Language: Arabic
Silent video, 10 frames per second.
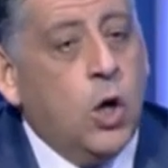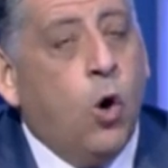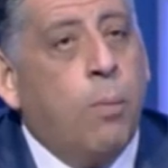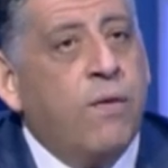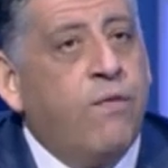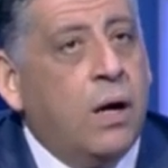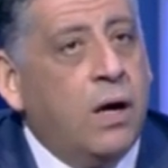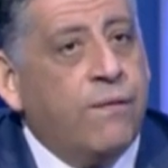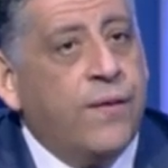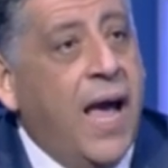هو
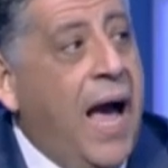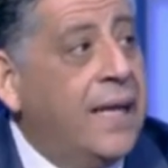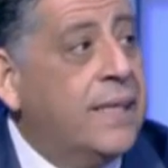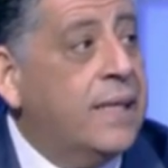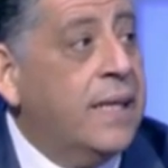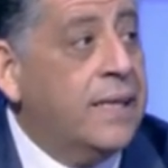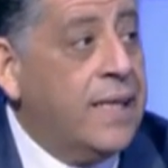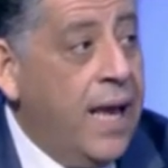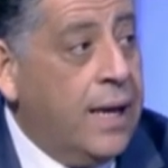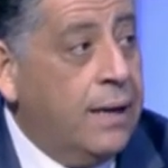بيفكر في اعاده
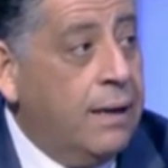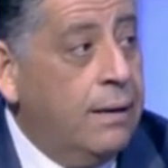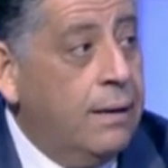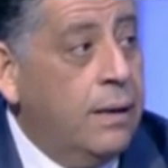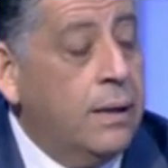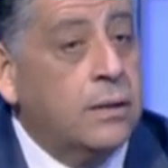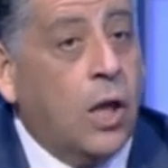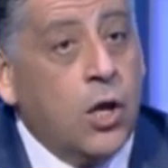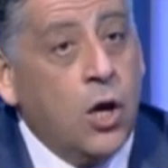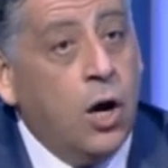انتاج
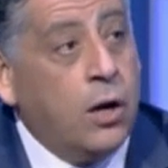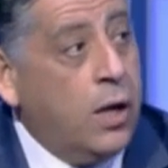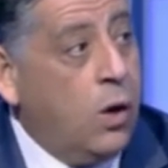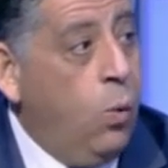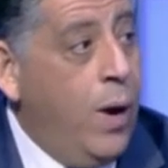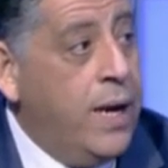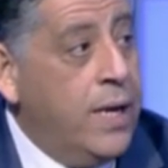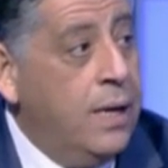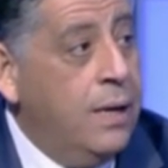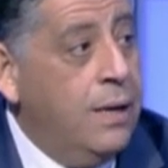طيار
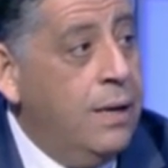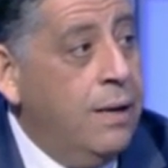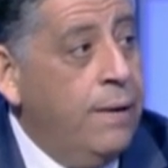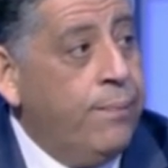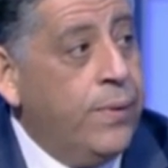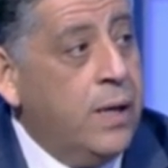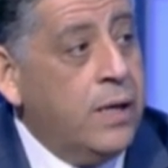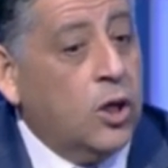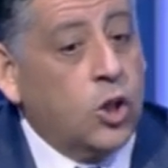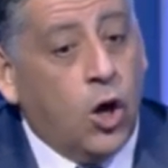إخواني
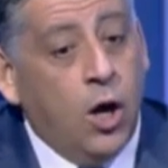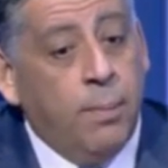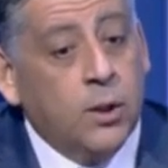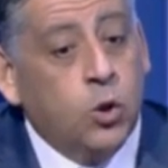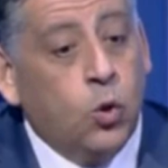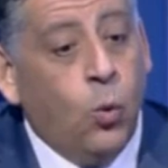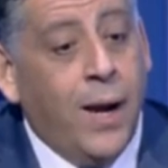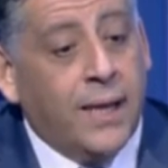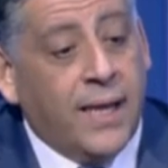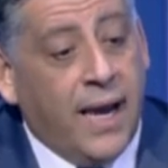يترابط
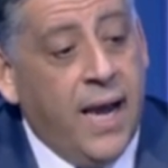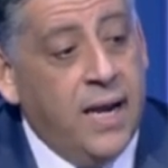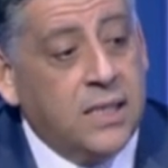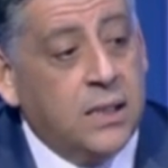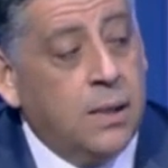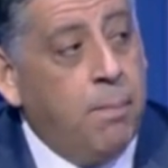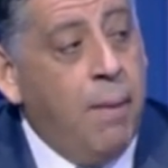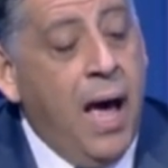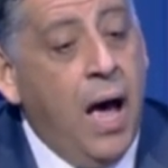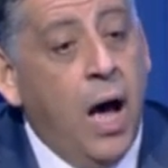ويتجانس
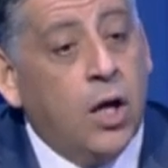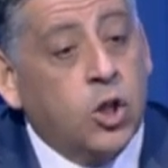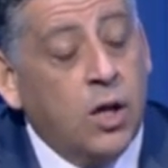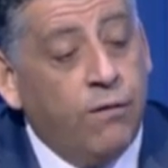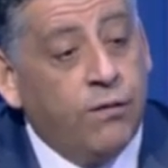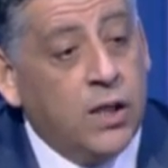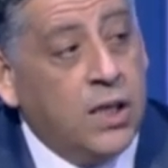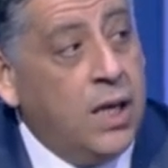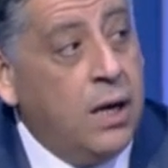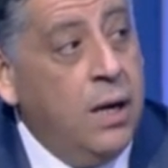مع أطياف
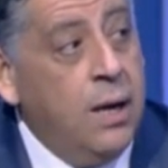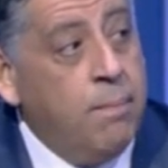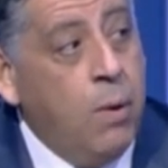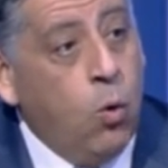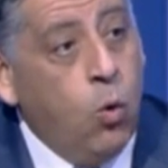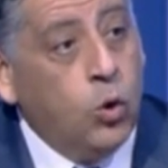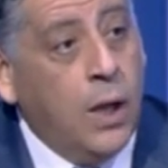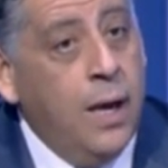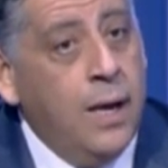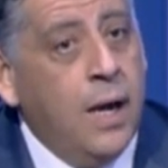كتير
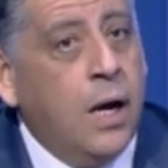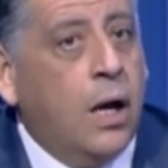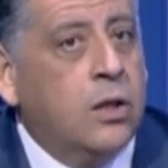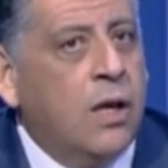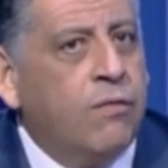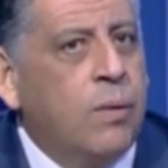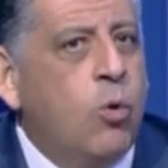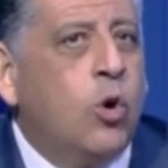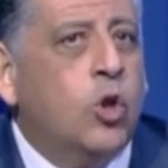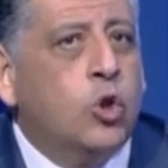موجودة الأطياف دي
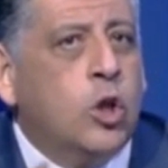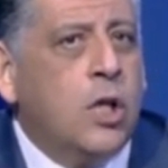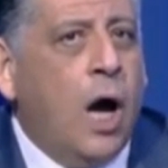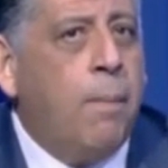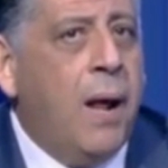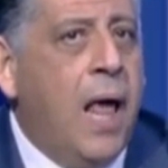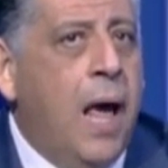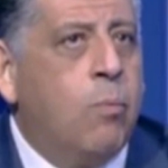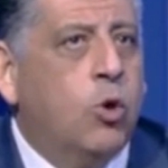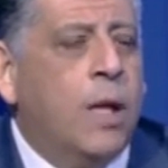ممكن يقبلها
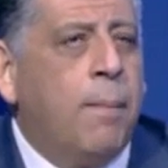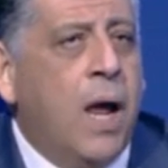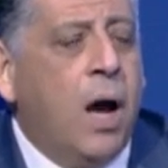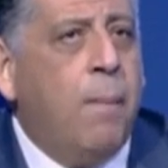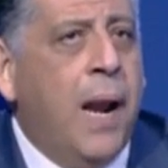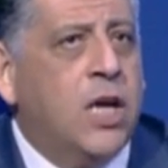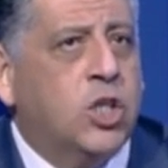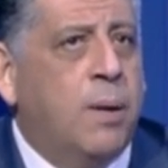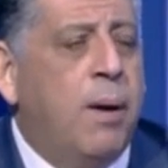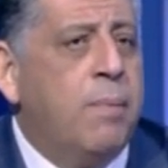المجتمع يقبلها
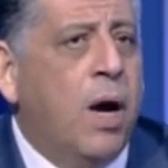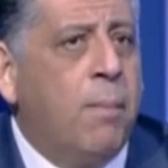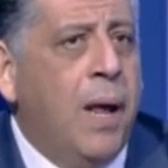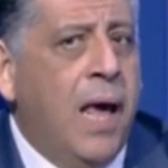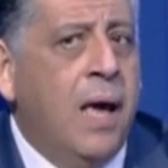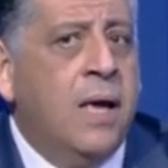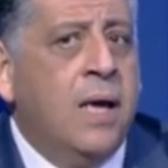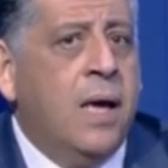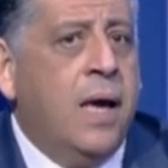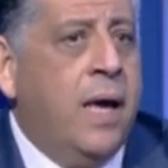الشباب يقبلها
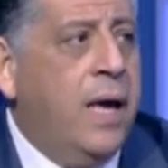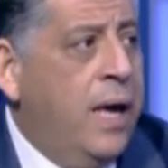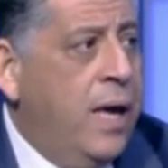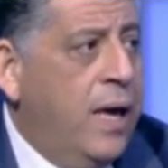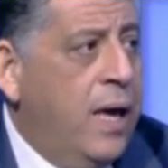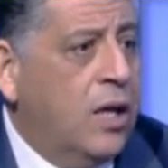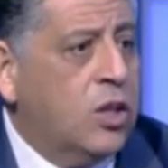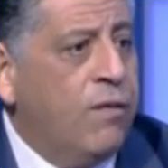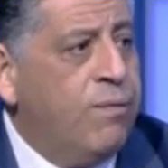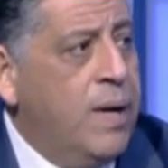آه، آه،
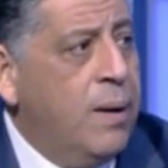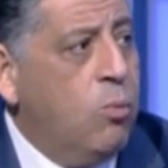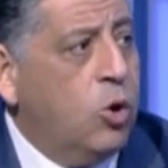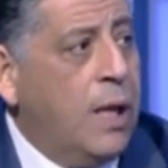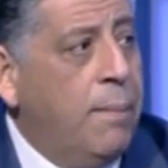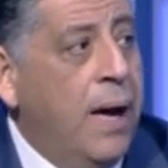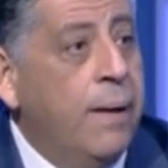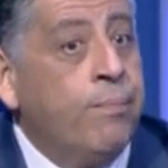أطياف من المجتمع